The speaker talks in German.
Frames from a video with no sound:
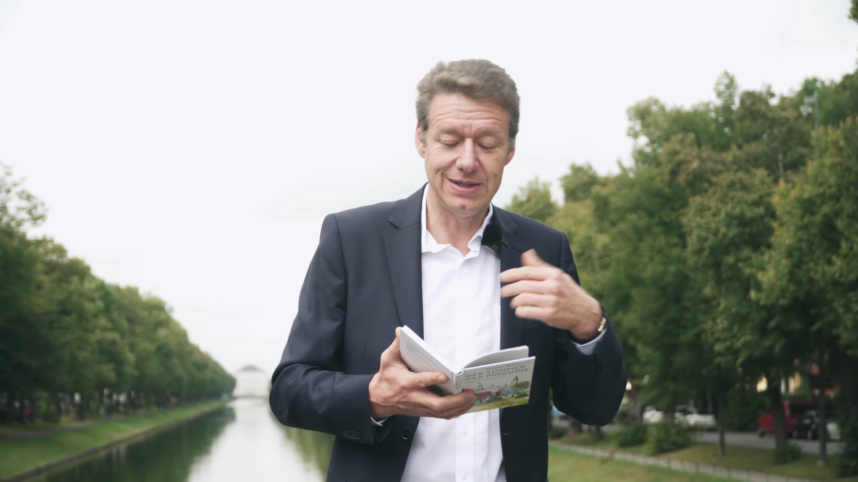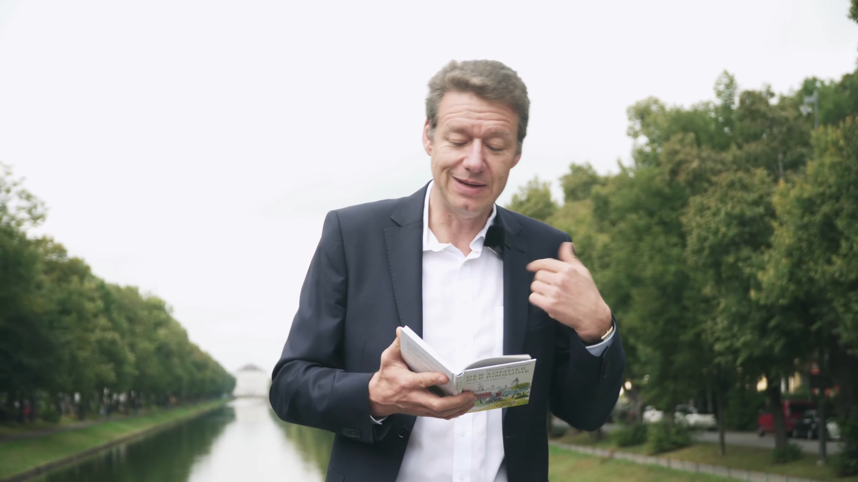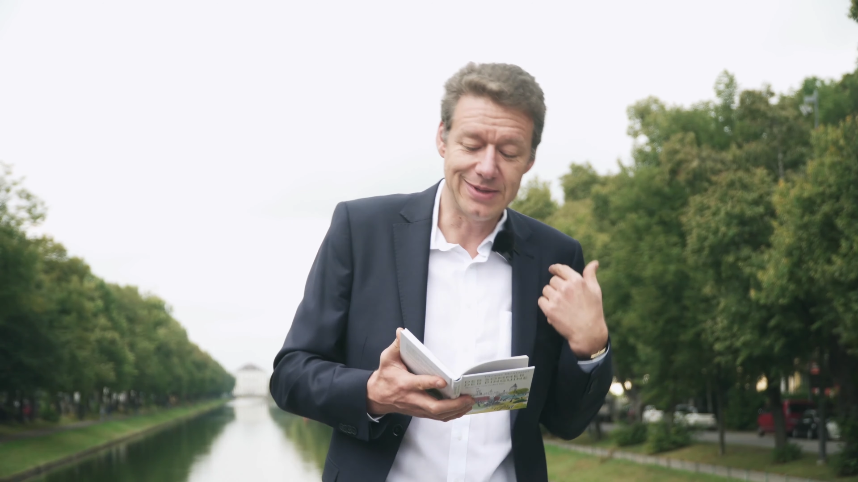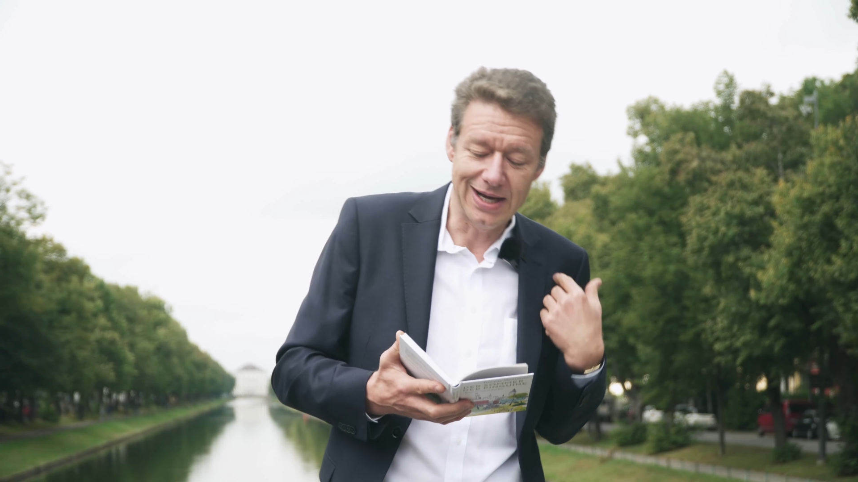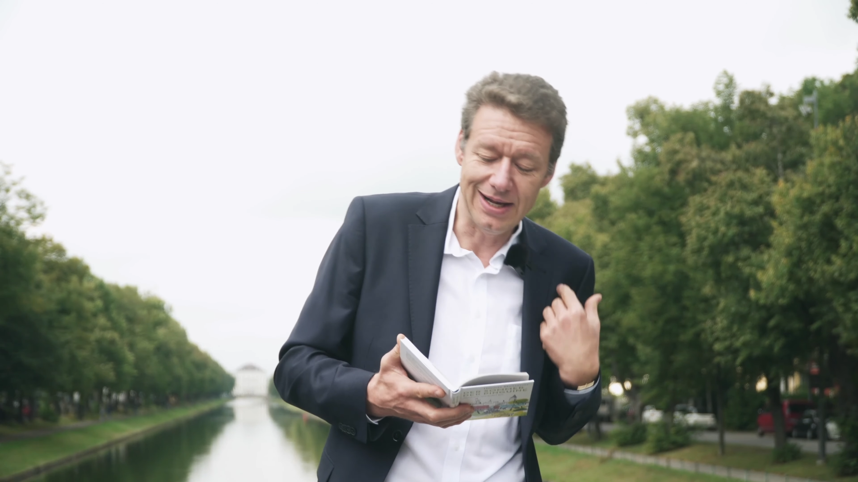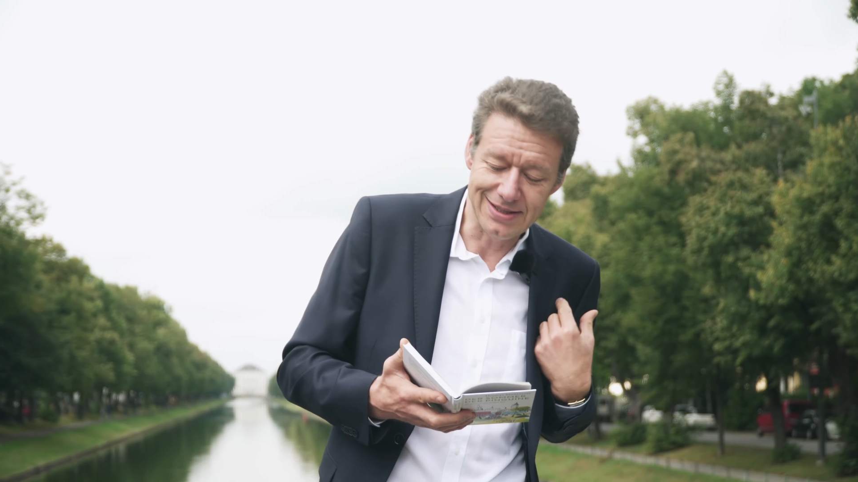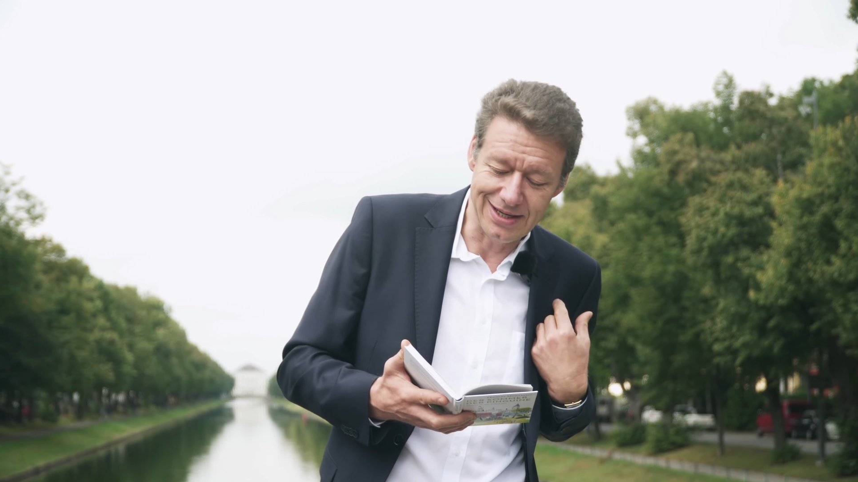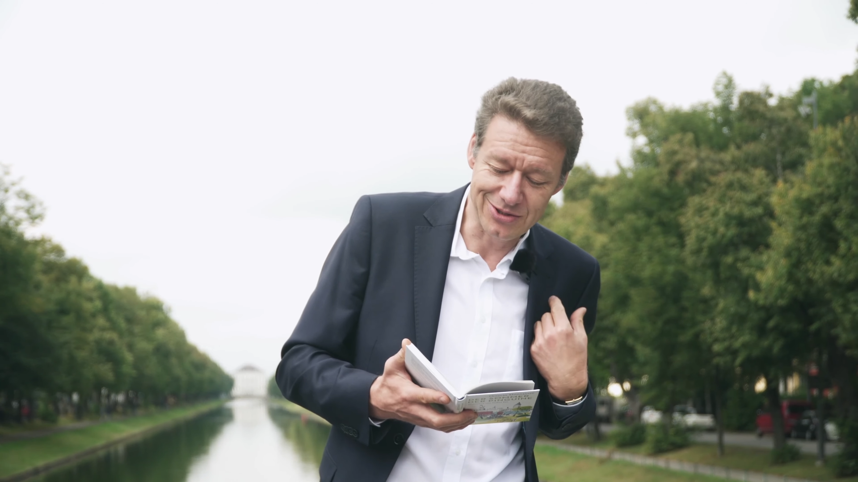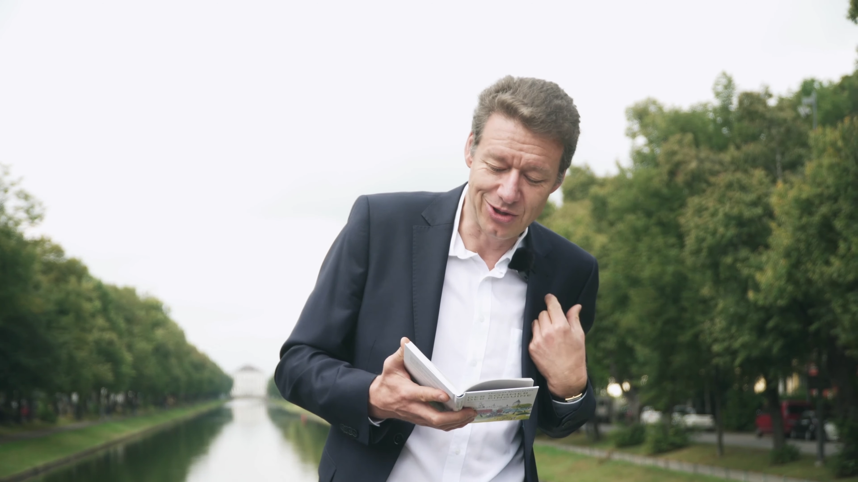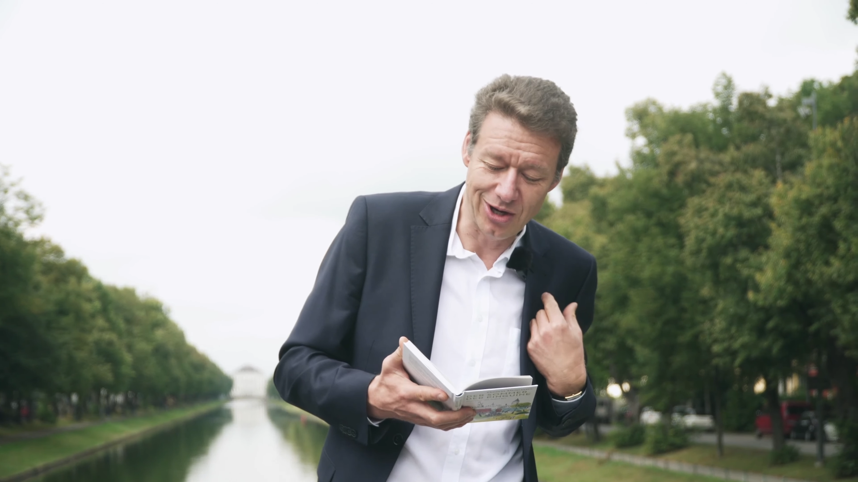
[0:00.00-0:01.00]
dem Teil
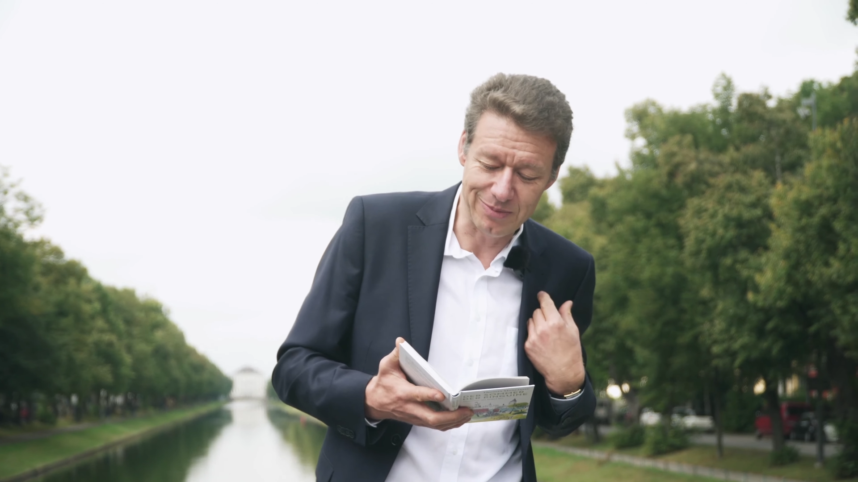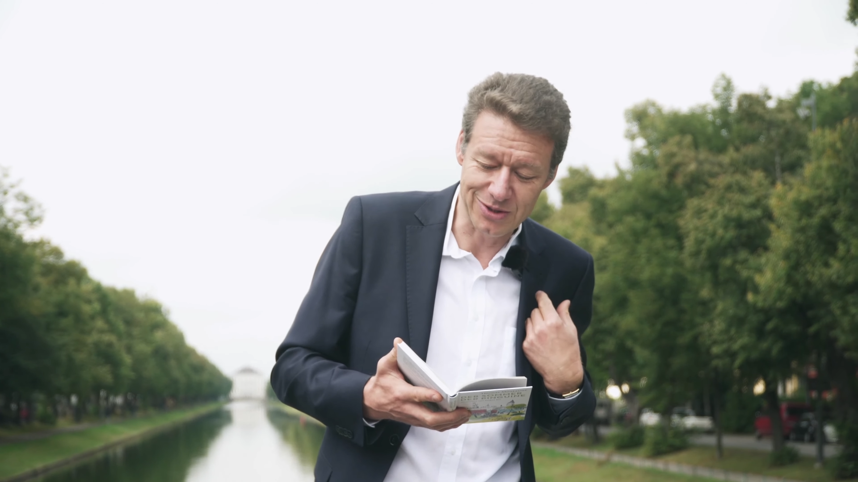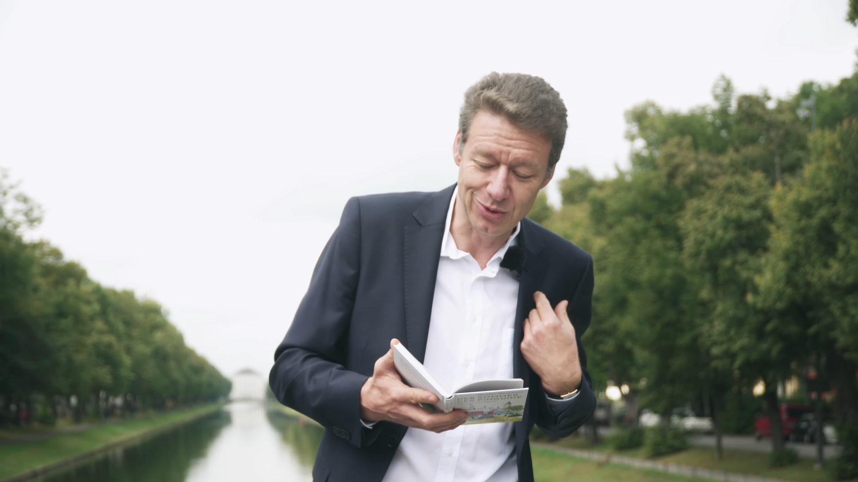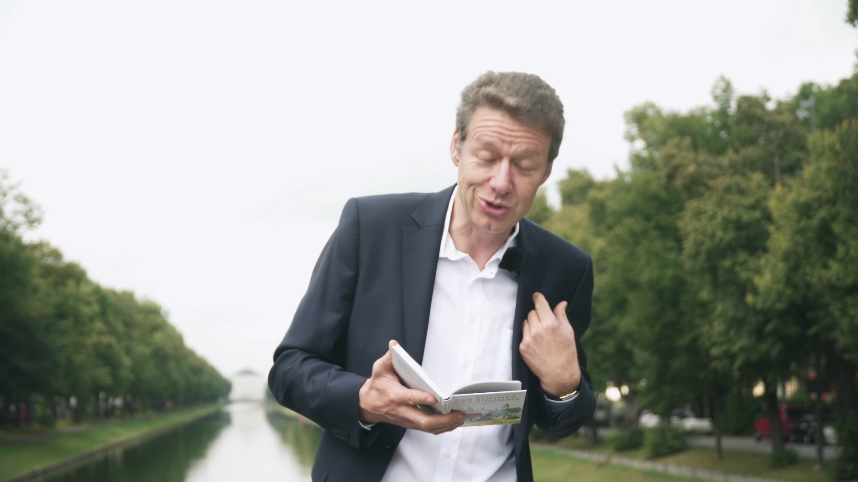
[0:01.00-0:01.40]
seines Körpers,